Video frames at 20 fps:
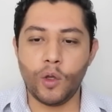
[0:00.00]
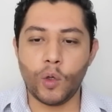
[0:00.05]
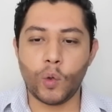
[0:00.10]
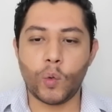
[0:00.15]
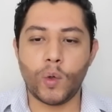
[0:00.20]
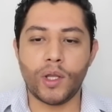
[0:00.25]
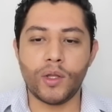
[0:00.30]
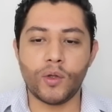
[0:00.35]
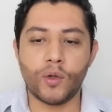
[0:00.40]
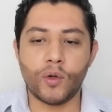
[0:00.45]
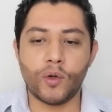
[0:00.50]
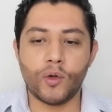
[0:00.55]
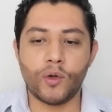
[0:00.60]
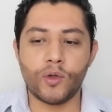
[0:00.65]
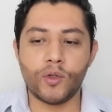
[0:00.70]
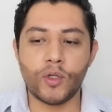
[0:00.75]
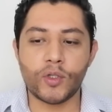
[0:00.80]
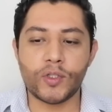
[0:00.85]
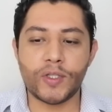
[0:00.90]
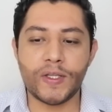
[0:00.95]

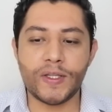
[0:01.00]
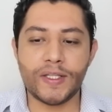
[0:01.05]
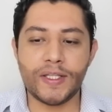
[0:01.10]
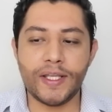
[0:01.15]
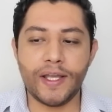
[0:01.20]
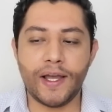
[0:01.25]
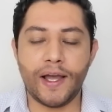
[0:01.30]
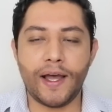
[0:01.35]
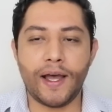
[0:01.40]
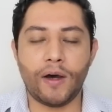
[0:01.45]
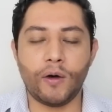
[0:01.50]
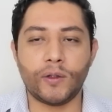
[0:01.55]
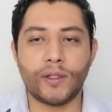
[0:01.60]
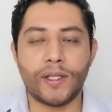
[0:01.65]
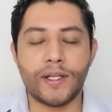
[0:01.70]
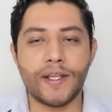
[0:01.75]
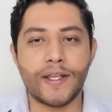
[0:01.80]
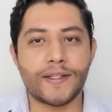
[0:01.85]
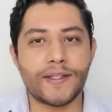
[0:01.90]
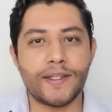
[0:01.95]
Cuando yo sentía o
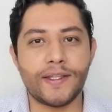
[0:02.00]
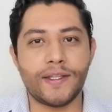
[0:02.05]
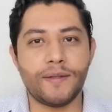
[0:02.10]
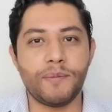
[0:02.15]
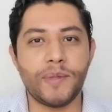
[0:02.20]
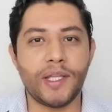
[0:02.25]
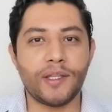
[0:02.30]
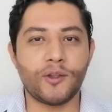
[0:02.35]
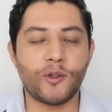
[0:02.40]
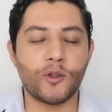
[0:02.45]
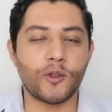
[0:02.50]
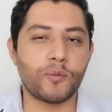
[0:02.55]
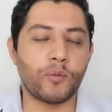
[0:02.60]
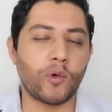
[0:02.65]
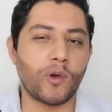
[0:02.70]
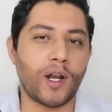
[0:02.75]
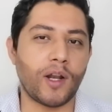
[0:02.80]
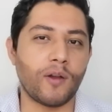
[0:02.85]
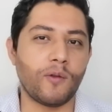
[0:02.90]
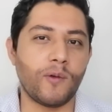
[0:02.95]
tenía sentimientos
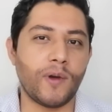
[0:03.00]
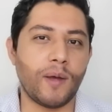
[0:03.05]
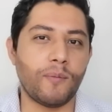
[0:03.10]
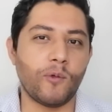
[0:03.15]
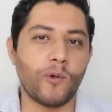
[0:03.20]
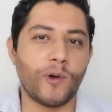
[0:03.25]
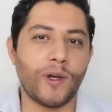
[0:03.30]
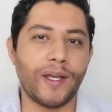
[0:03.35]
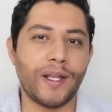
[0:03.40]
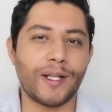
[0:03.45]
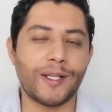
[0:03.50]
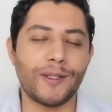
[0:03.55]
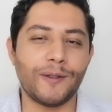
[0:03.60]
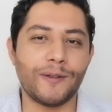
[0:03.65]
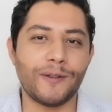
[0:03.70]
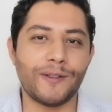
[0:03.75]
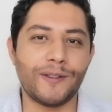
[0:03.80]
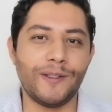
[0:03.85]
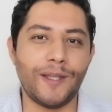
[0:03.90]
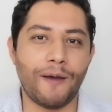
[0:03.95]
por alguna mujer,
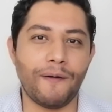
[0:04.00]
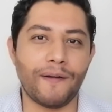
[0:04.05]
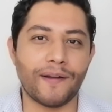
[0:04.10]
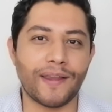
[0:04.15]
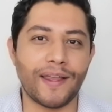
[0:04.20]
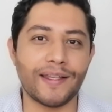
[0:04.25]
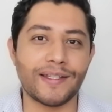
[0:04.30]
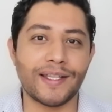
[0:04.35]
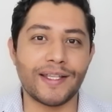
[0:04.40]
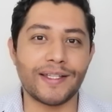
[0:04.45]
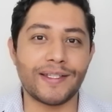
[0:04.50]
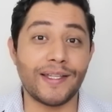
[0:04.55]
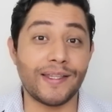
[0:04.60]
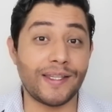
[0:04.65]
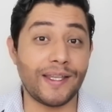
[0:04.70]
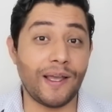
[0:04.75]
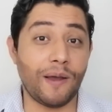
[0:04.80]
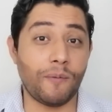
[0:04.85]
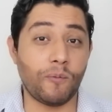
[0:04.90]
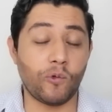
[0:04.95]
la verdad es que
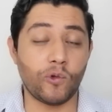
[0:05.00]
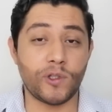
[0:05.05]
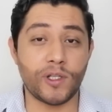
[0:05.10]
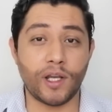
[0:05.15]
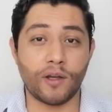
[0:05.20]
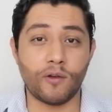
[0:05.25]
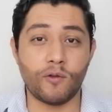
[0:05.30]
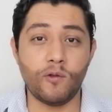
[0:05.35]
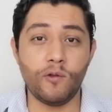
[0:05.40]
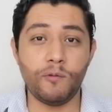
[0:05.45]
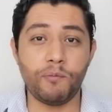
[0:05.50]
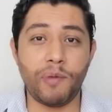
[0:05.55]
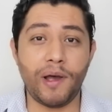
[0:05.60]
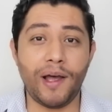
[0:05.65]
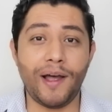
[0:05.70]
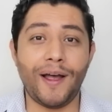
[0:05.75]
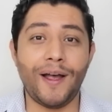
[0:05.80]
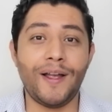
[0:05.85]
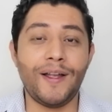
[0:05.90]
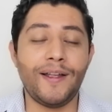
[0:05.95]
sentía mucha
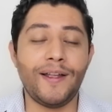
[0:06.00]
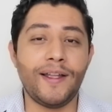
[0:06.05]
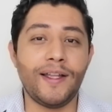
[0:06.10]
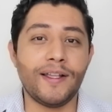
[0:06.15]
culpa,